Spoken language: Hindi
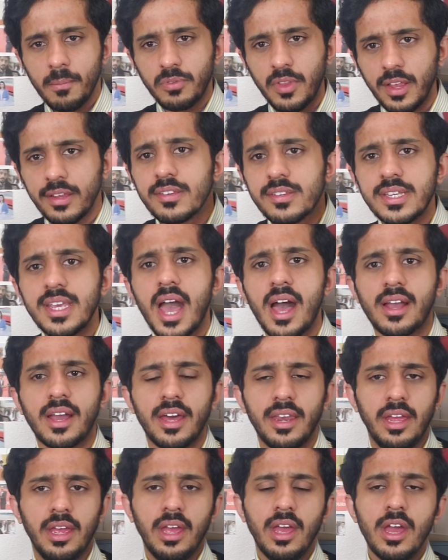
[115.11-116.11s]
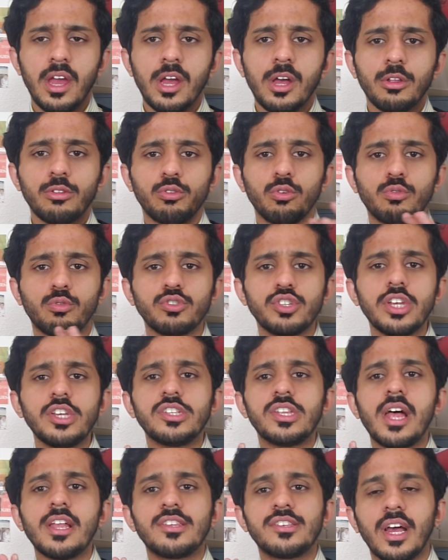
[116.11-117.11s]
तजिया करें तो
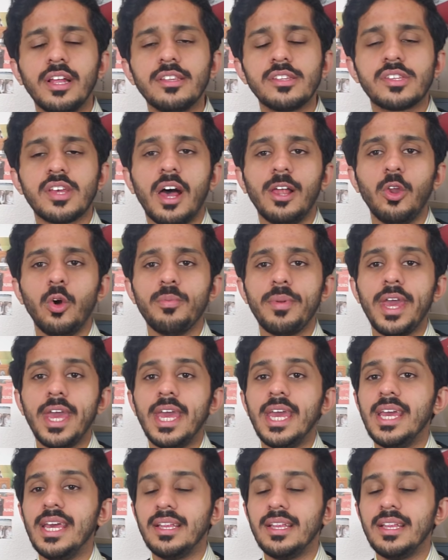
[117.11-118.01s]
गुजशत चंद सालों में